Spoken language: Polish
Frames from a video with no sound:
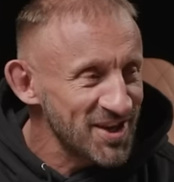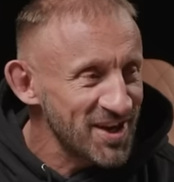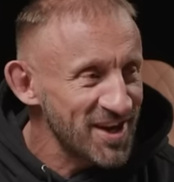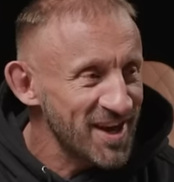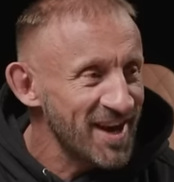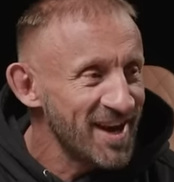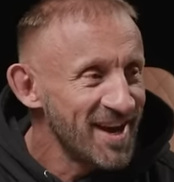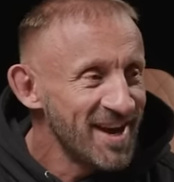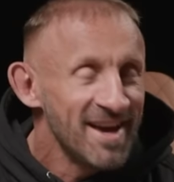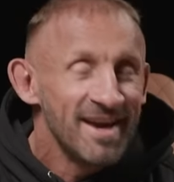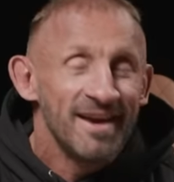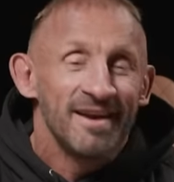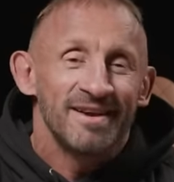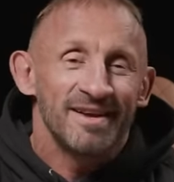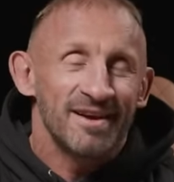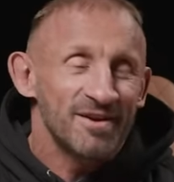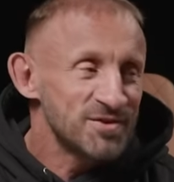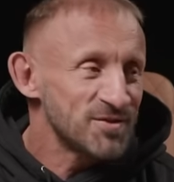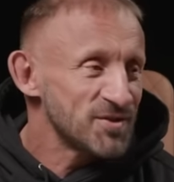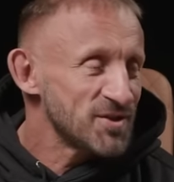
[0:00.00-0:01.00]
dzieje.
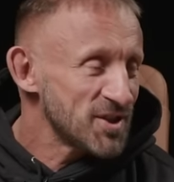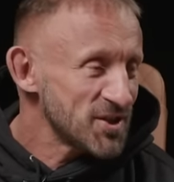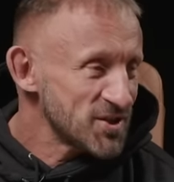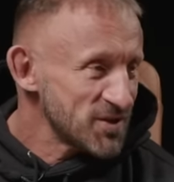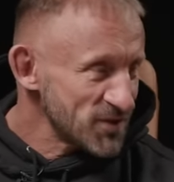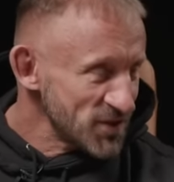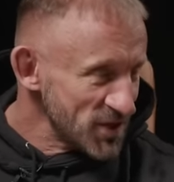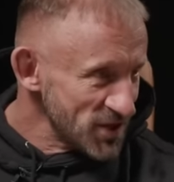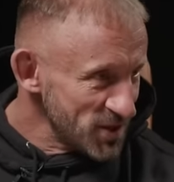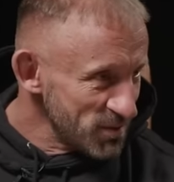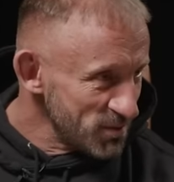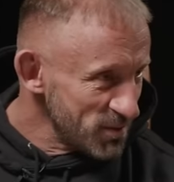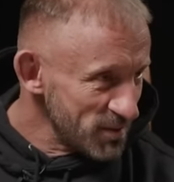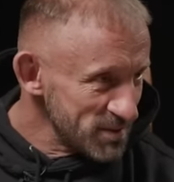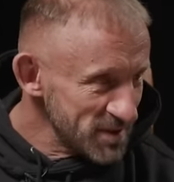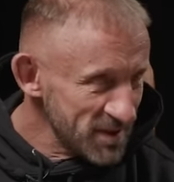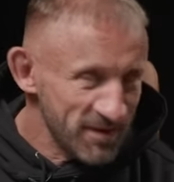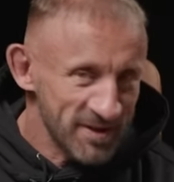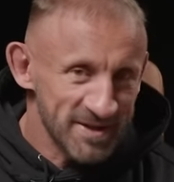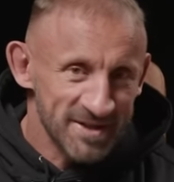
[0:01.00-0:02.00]
Ja oczywiście jeszcze wcześniej
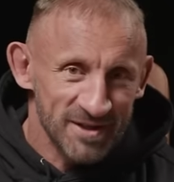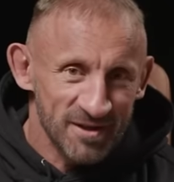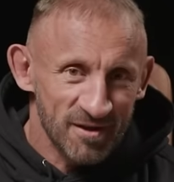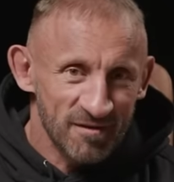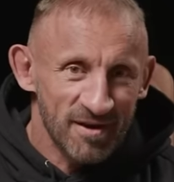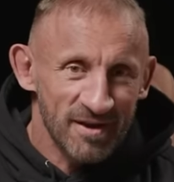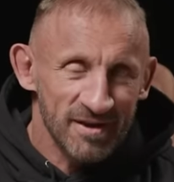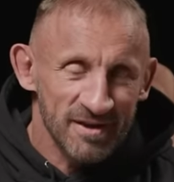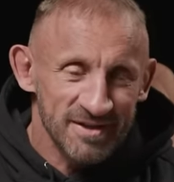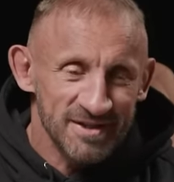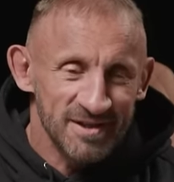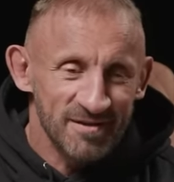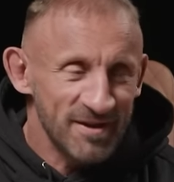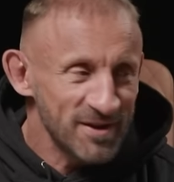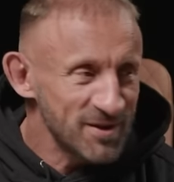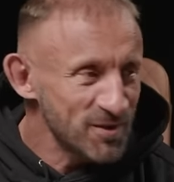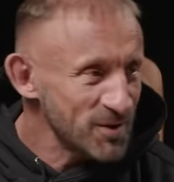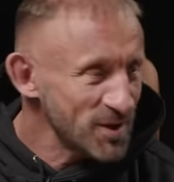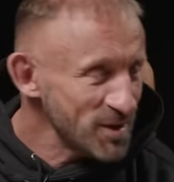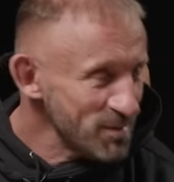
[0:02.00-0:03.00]
byłem zafascynowany
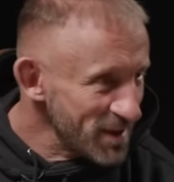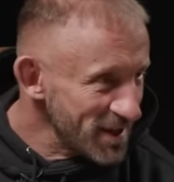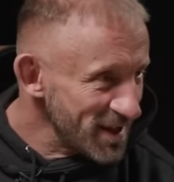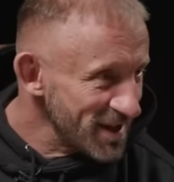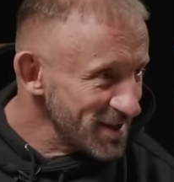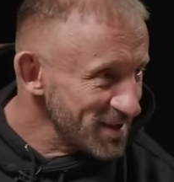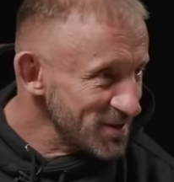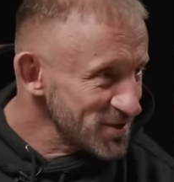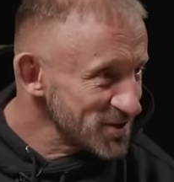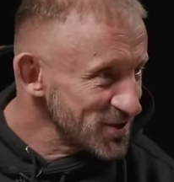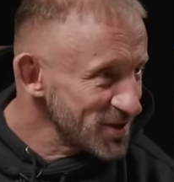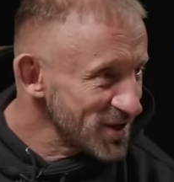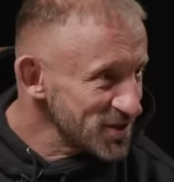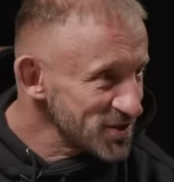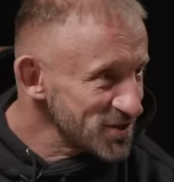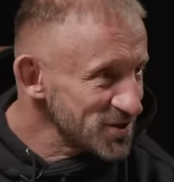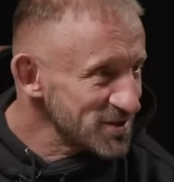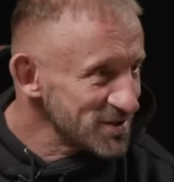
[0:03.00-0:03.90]
sylwetką Himena, nie wiem czy wiesz. No